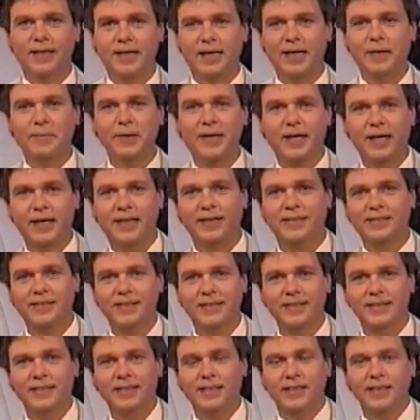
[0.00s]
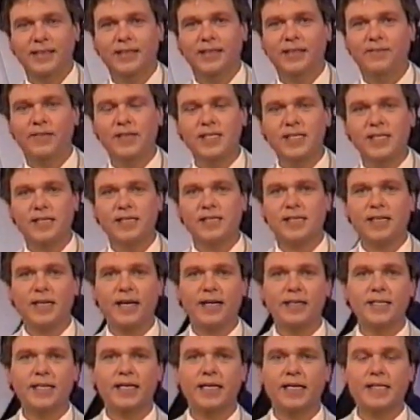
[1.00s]
Aber da wird sich jetzt
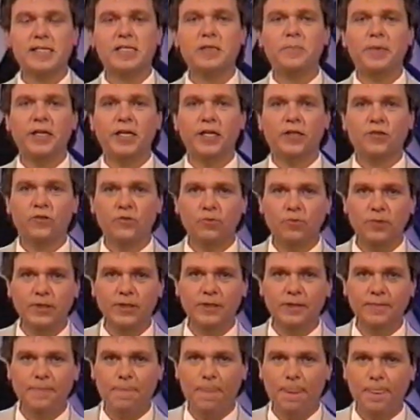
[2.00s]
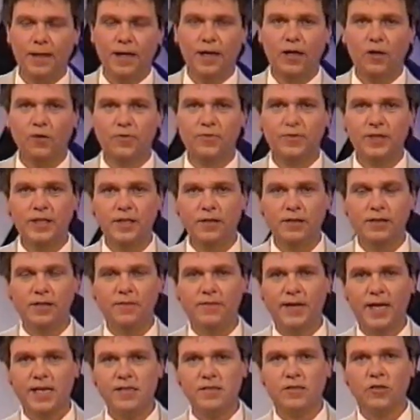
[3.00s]
gleich eine ganze Menge tun auf den
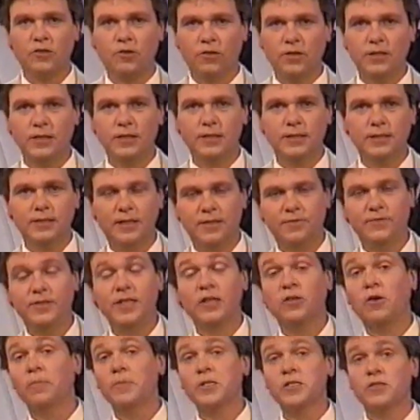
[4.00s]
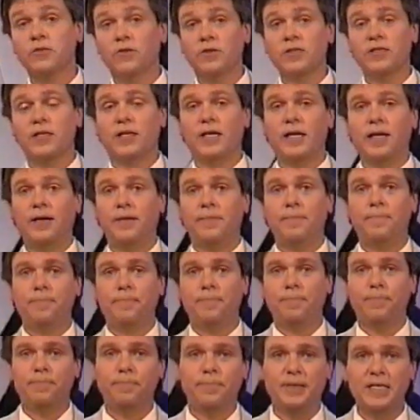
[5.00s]
diversen Konten, denn wir kommen zu unserer
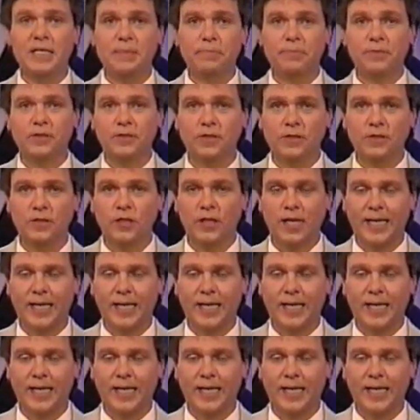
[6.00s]
beliebten